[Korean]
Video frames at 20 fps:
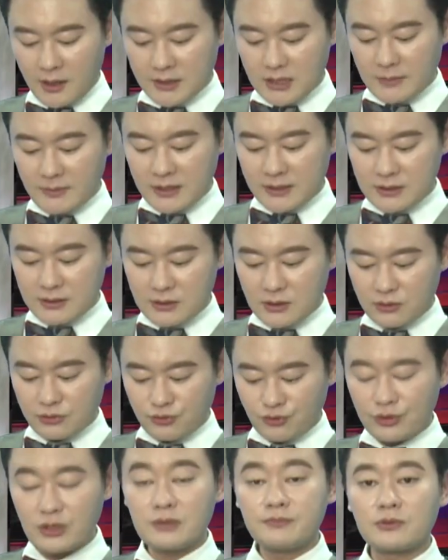참가 신청은
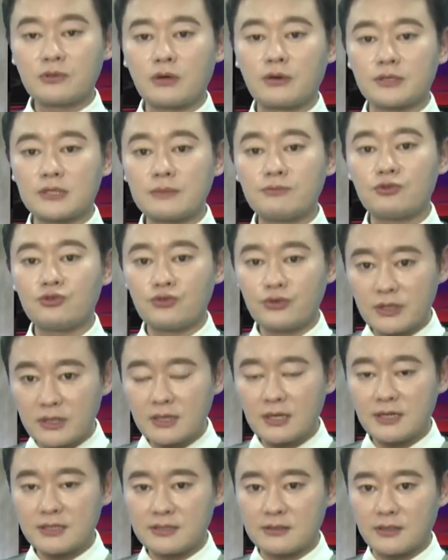육일부터
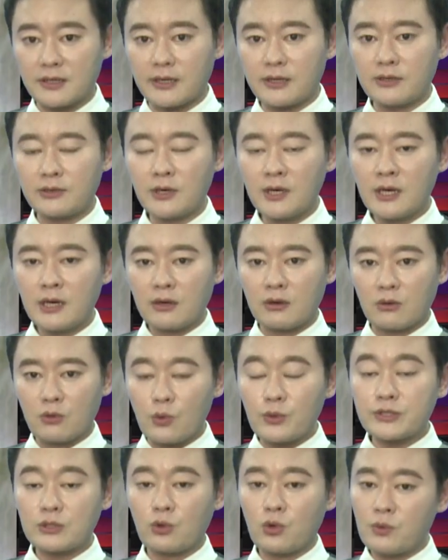십육일까지인데요.
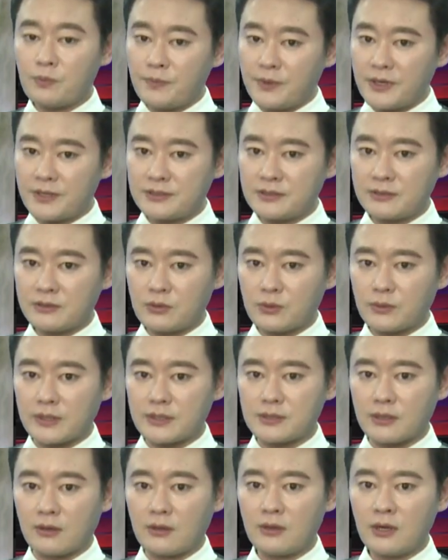공식 홈페이지를
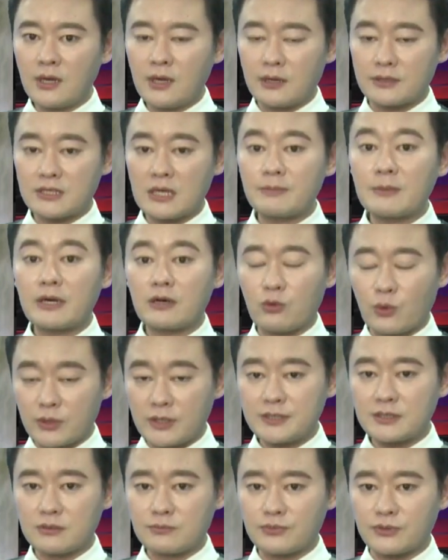통해서 참가를
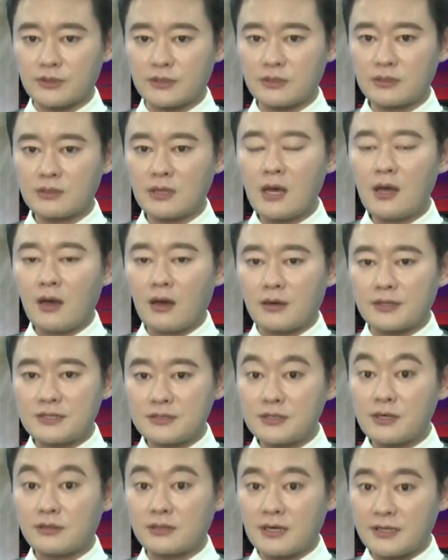원하시는 분들은
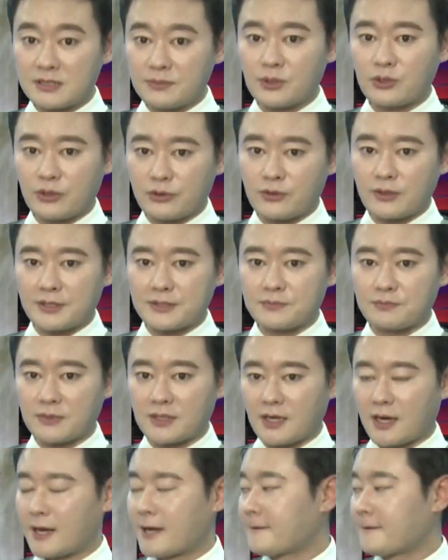신청을 하시면 될 것 같습니다.